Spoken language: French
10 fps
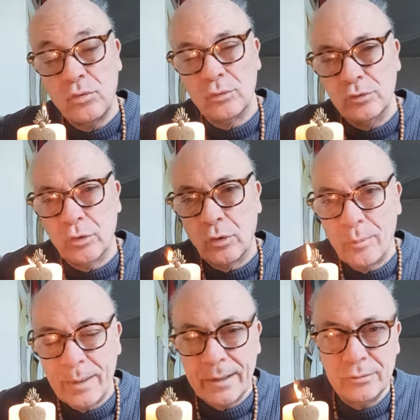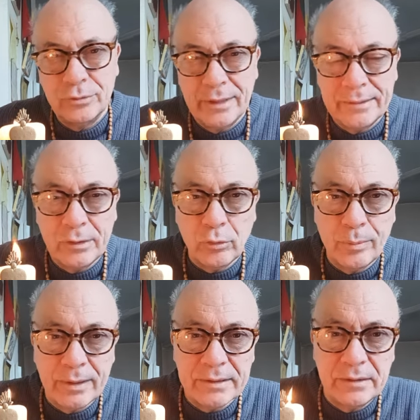du repas, du dernier
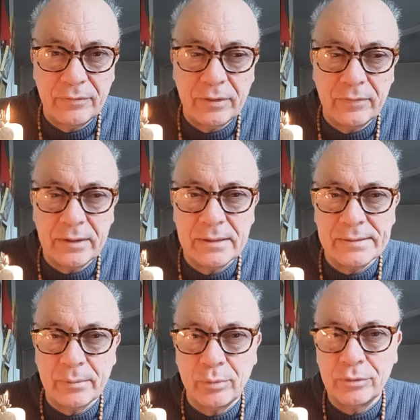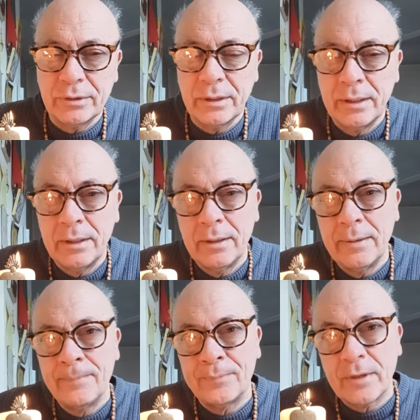repas qu'il fait avec les apôtres,
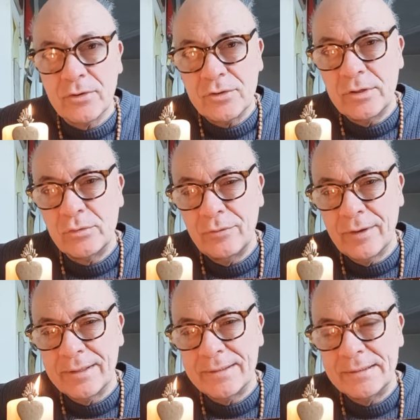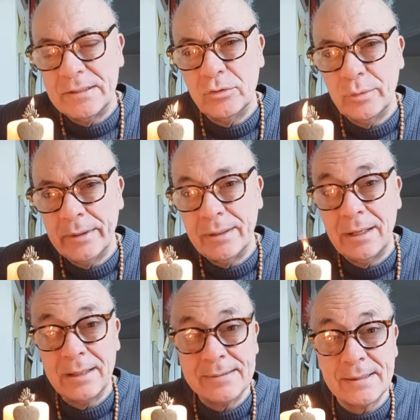Jésus va instituer
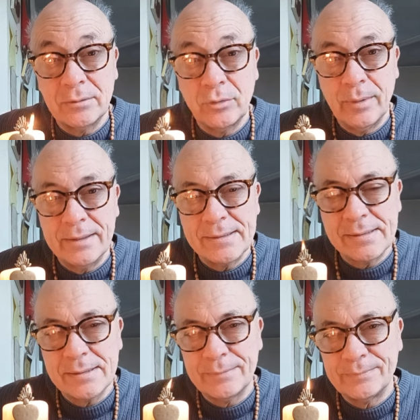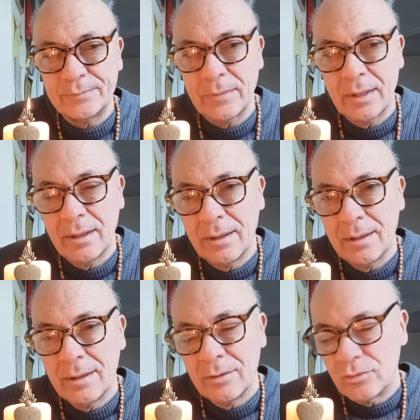la Sainte Messe.
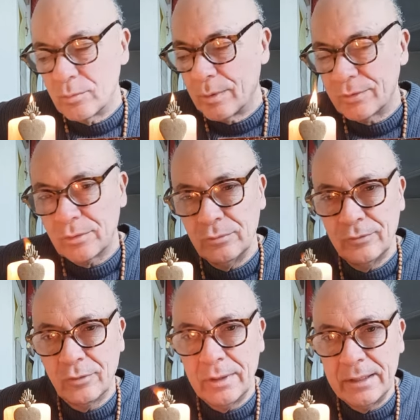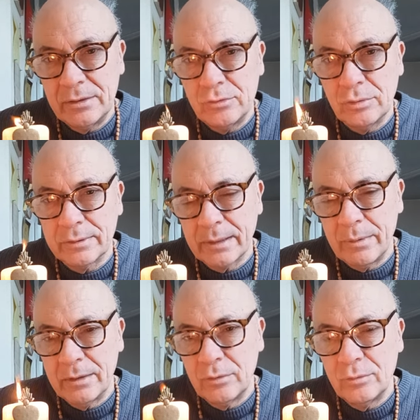Je pense que nous ferons la lecture très
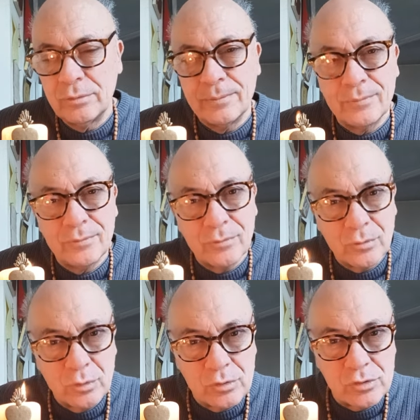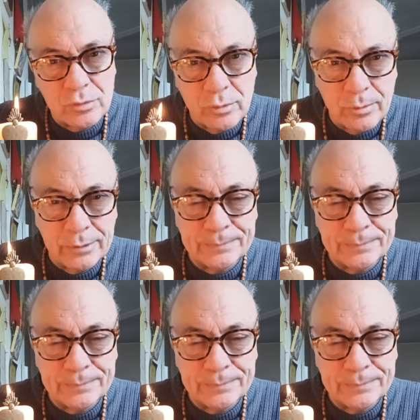bientôt de ce moment